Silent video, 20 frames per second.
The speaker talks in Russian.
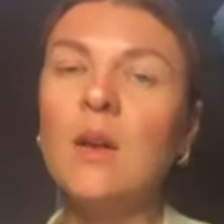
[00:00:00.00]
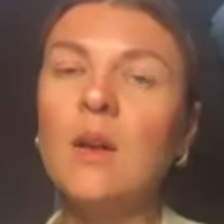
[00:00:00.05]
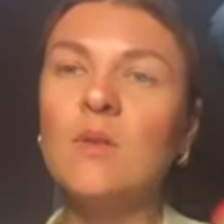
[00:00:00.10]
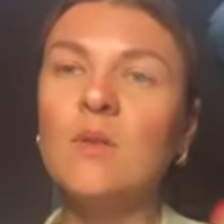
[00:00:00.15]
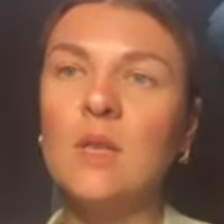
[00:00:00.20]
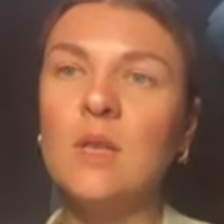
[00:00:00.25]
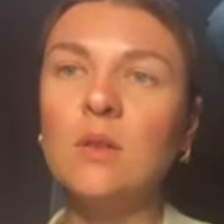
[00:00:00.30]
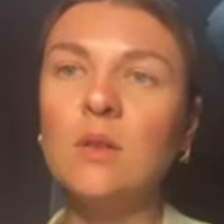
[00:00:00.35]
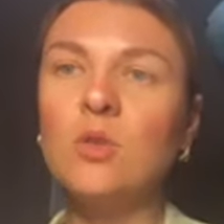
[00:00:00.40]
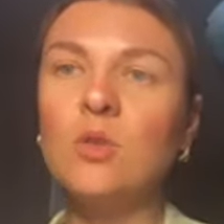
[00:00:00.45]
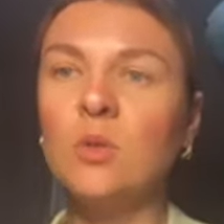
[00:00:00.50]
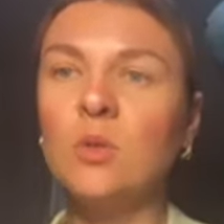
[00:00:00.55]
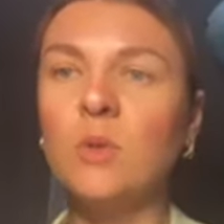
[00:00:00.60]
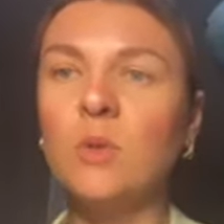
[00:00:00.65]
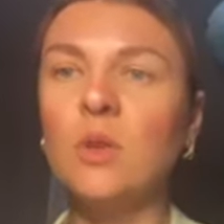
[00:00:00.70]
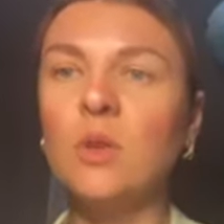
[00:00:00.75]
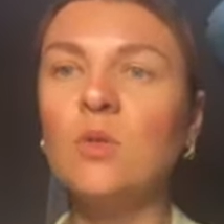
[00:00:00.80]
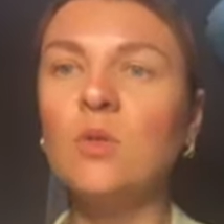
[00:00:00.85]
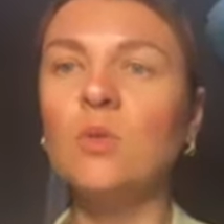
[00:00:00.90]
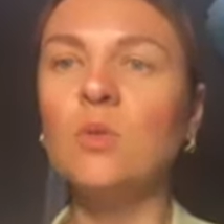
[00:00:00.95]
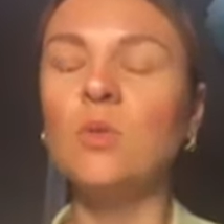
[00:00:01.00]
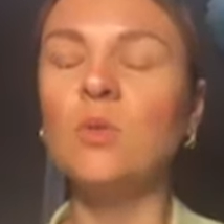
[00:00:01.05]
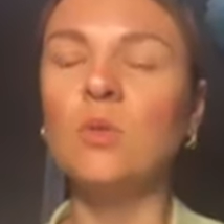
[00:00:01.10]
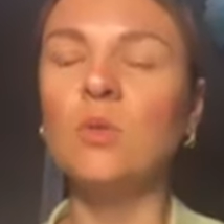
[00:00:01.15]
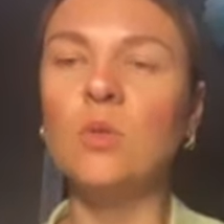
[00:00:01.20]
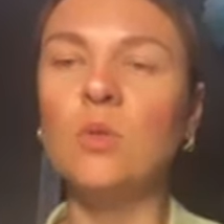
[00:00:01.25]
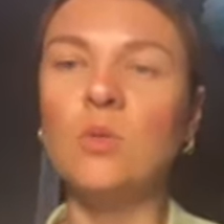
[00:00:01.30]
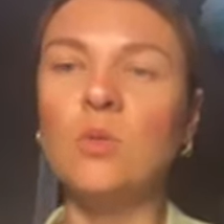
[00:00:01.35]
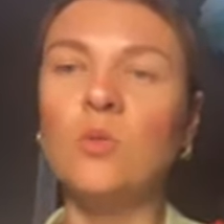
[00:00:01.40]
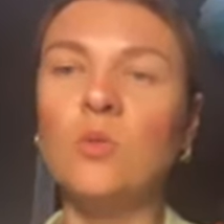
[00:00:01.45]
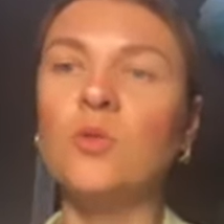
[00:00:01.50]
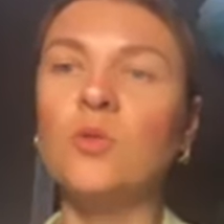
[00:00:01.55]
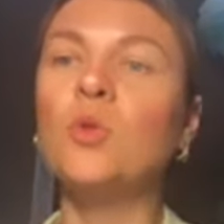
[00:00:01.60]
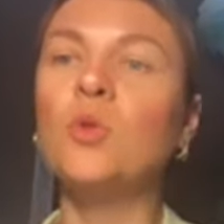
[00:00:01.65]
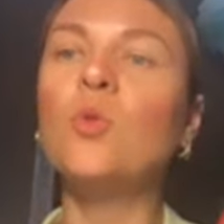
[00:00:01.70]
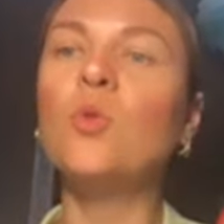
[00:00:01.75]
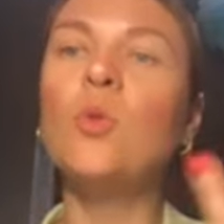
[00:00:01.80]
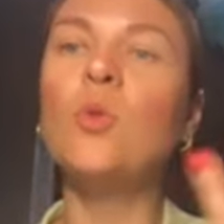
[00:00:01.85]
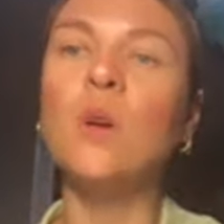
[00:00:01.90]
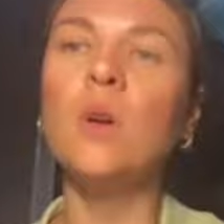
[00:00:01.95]
В следующем году э, в
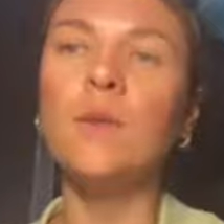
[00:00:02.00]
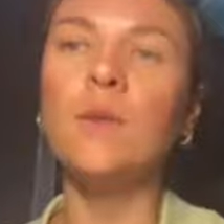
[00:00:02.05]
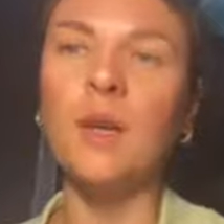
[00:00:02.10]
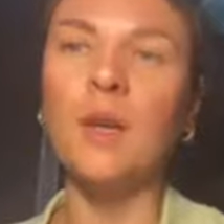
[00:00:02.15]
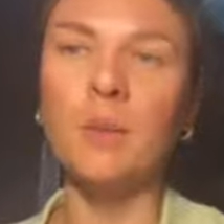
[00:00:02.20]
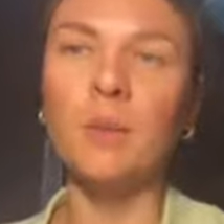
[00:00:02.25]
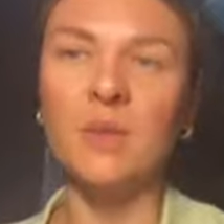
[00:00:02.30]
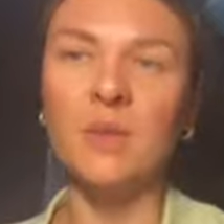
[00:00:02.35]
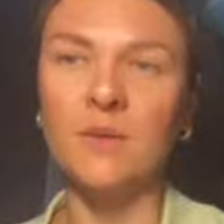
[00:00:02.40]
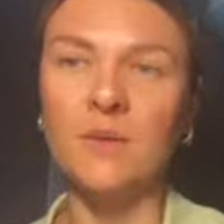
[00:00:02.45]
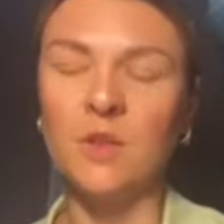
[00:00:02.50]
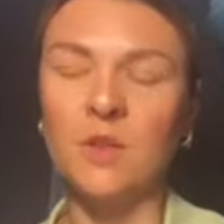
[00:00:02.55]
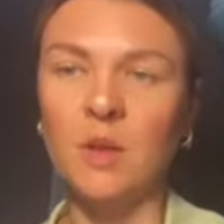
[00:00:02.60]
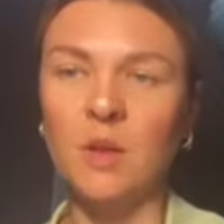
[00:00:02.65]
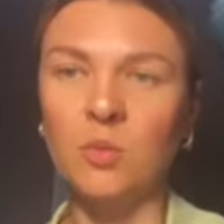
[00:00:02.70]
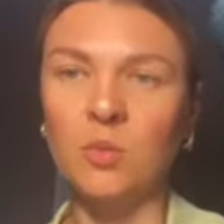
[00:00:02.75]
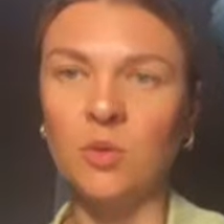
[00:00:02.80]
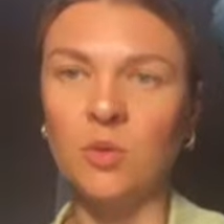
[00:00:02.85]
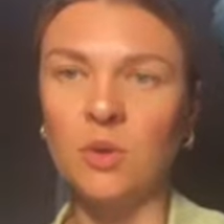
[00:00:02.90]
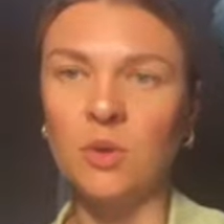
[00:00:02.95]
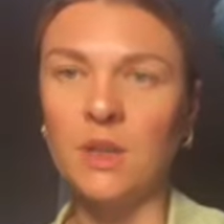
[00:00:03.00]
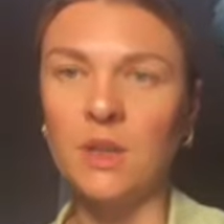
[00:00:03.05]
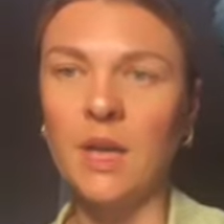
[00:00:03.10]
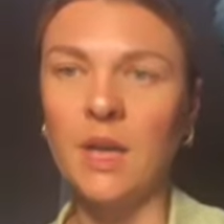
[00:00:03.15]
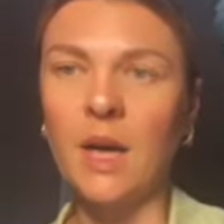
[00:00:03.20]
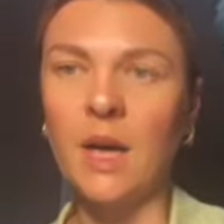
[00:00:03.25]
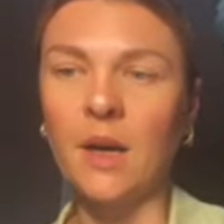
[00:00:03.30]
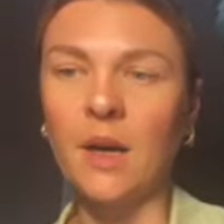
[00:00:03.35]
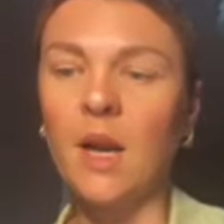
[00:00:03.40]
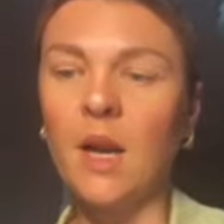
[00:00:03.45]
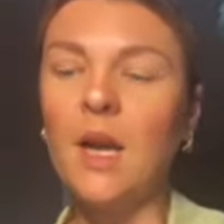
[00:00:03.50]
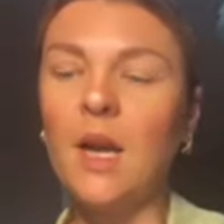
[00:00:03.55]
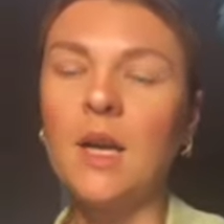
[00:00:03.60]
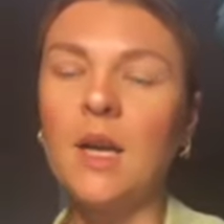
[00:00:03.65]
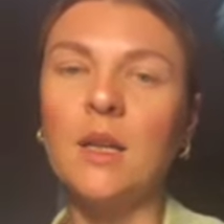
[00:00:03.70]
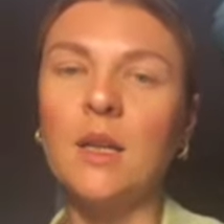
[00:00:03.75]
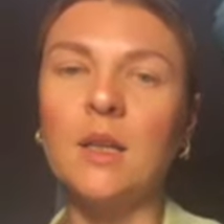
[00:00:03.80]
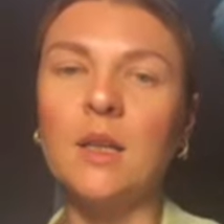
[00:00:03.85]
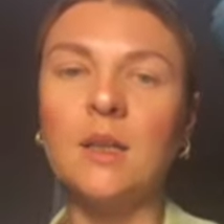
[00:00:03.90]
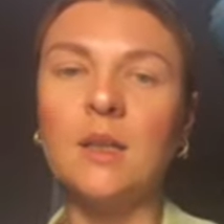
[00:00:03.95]
другое время совсем будет соляр.
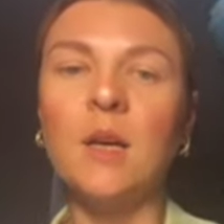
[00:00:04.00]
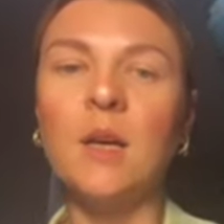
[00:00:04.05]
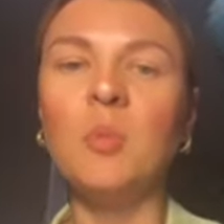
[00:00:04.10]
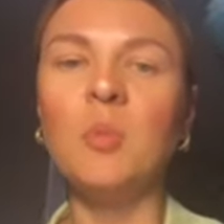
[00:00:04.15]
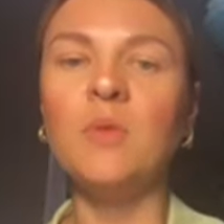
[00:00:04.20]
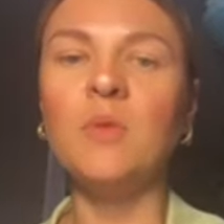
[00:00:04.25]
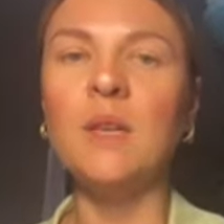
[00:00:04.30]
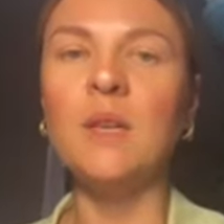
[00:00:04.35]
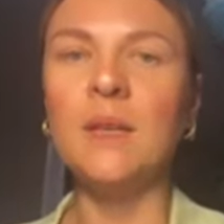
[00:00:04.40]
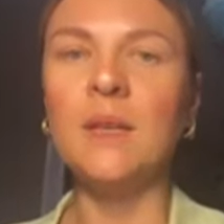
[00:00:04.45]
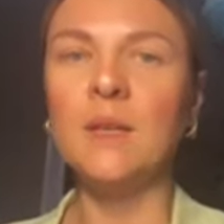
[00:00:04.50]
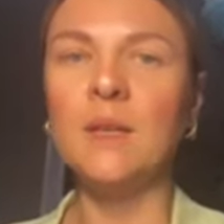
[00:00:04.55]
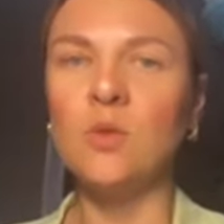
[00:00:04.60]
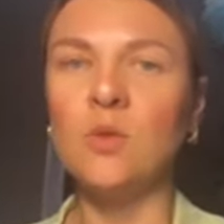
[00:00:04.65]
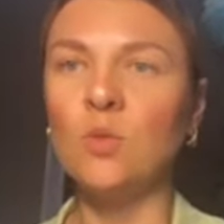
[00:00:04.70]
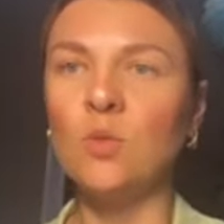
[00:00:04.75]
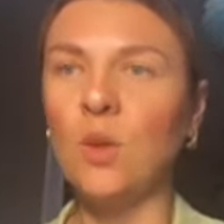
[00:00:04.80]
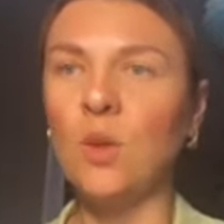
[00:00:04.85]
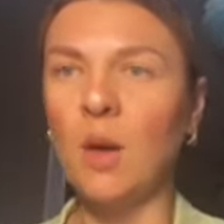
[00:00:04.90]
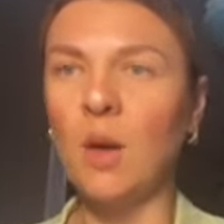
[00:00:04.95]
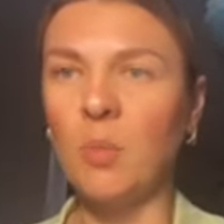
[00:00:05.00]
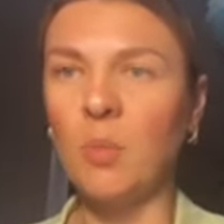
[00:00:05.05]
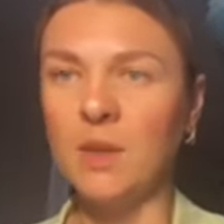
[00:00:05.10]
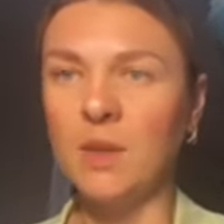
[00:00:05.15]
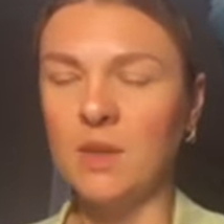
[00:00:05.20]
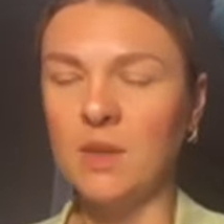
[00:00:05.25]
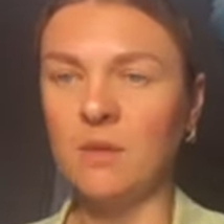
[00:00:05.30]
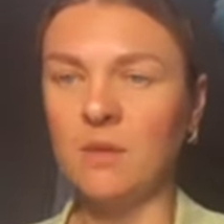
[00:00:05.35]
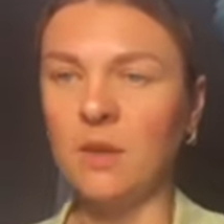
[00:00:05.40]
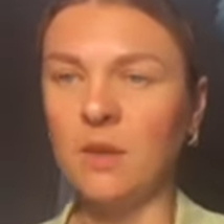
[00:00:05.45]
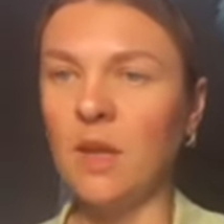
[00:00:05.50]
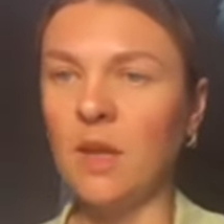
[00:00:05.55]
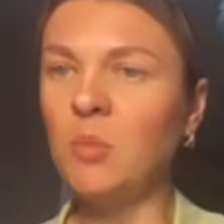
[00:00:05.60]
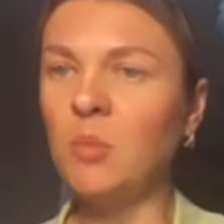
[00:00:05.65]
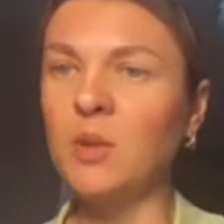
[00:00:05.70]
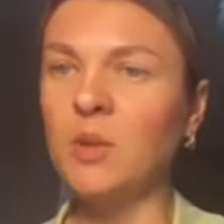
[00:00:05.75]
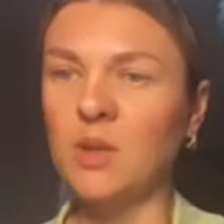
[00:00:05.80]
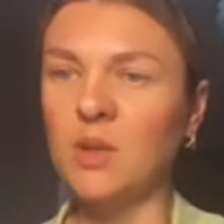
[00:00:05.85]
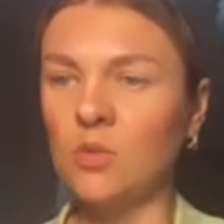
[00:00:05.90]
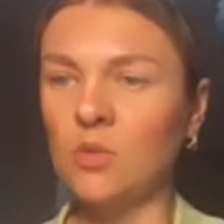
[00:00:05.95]
Иногда бывает на сутки опаздывает,
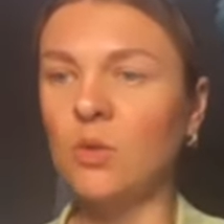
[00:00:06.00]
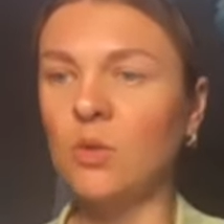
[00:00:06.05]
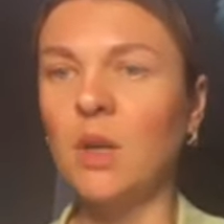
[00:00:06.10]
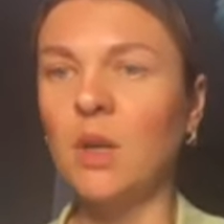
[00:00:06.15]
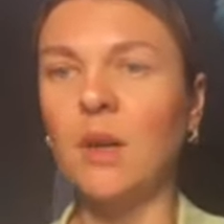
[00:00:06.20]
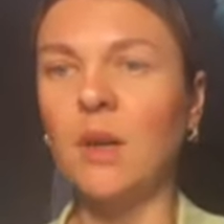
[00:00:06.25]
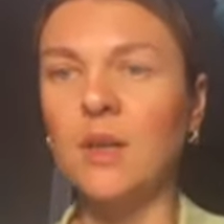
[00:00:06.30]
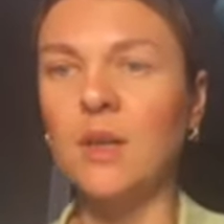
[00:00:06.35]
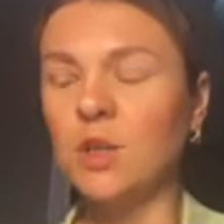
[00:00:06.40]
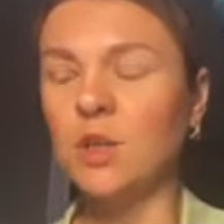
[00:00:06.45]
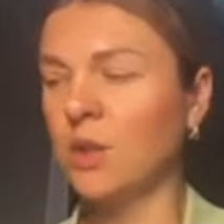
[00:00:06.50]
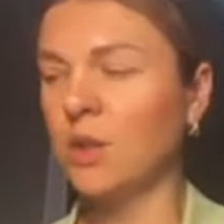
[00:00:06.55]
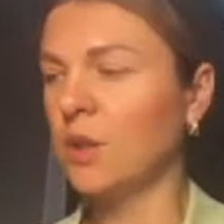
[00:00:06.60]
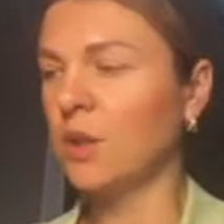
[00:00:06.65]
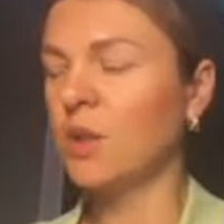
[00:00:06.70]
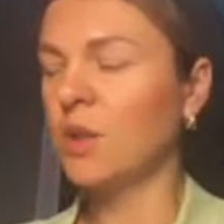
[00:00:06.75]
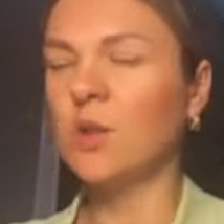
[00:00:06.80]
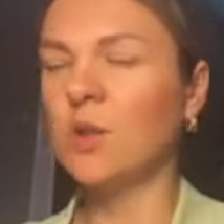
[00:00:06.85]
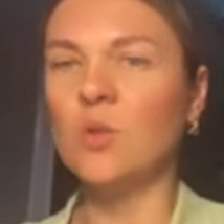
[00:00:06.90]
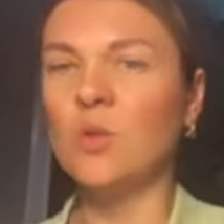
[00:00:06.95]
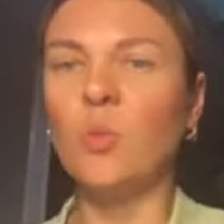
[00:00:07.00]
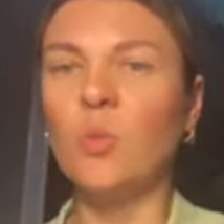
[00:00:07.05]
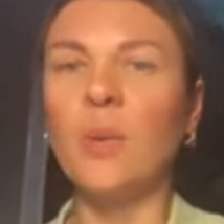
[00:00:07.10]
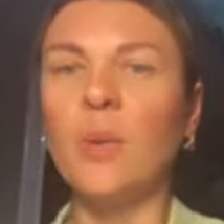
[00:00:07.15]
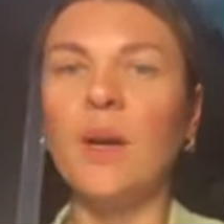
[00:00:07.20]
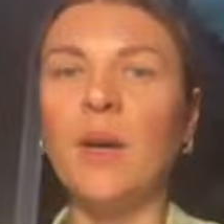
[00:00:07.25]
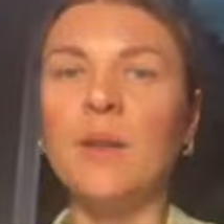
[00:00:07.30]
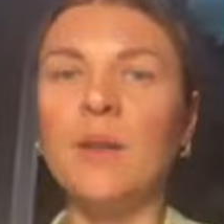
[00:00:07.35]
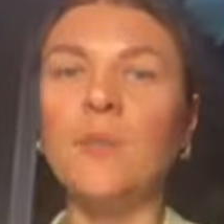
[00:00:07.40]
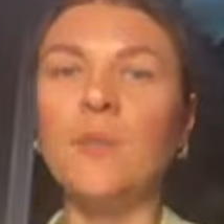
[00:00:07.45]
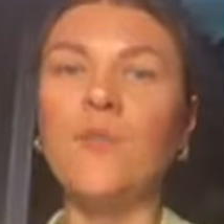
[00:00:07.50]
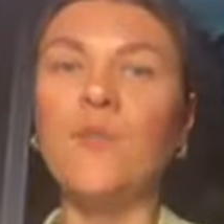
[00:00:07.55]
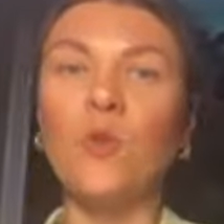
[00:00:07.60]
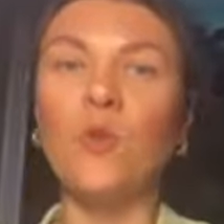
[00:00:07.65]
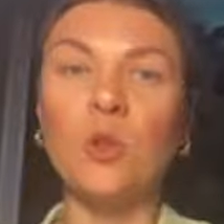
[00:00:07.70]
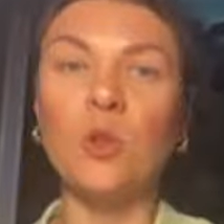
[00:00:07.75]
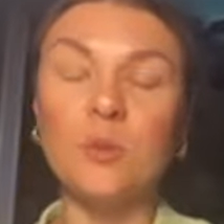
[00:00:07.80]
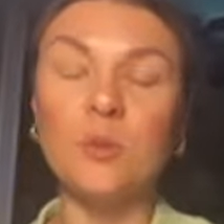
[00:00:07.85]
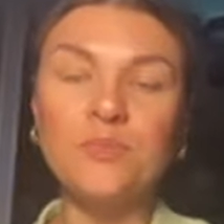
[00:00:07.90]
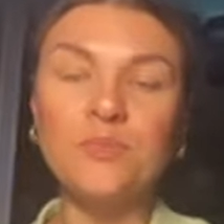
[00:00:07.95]
либо на сутки раньше наступает.
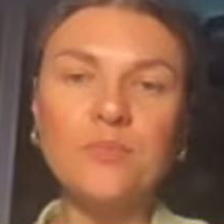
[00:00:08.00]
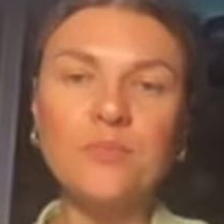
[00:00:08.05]
Вот.